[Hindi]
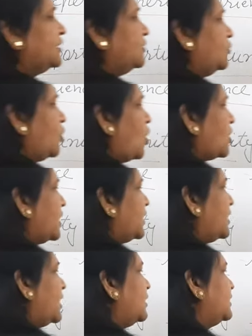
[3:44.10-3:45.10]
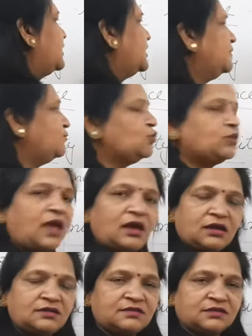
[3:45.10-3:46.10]
नॉक करना यानी वो
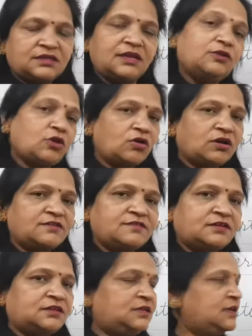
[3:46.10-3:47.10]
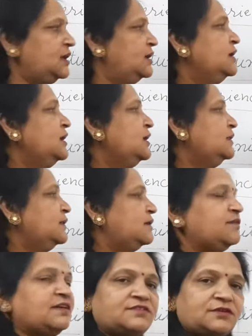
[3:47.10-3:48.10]
क्या कर सकती है नॉक कर सकती है
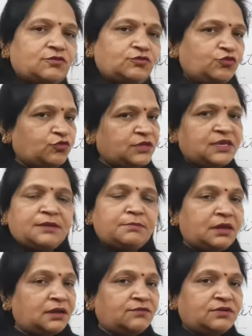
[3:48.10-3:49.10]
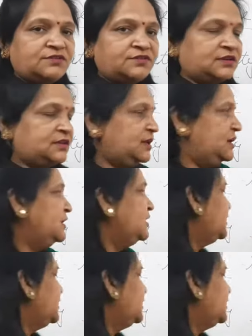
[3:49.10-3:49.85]
दरवाजे को जो कि एक मानव कर सकता है